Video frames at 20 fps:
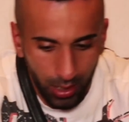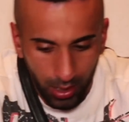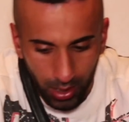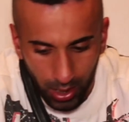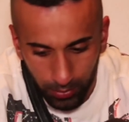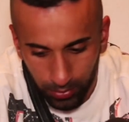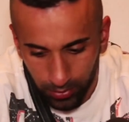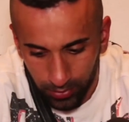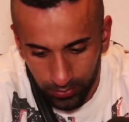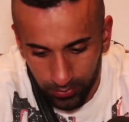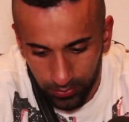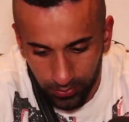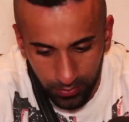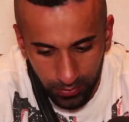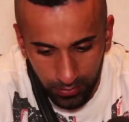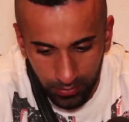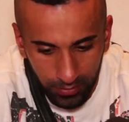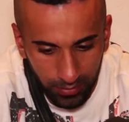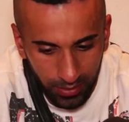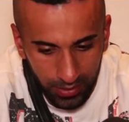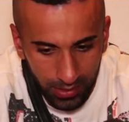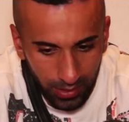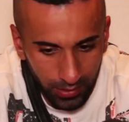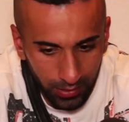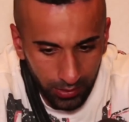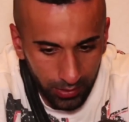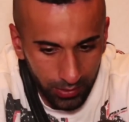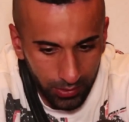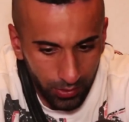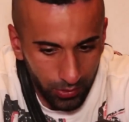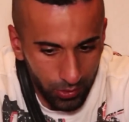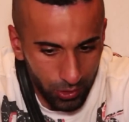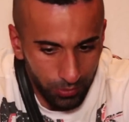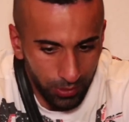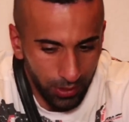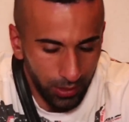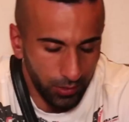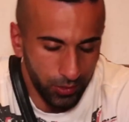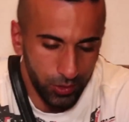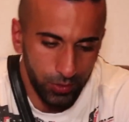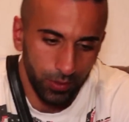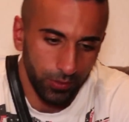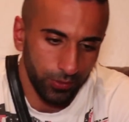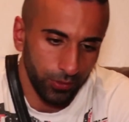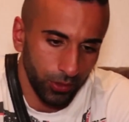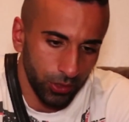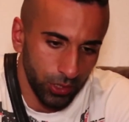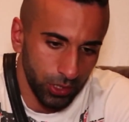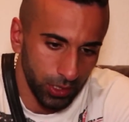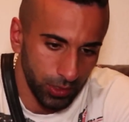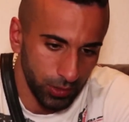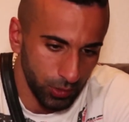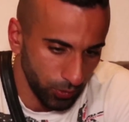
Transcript: Aber was anderes könnte ich mir gar nicht mehr vorstellen.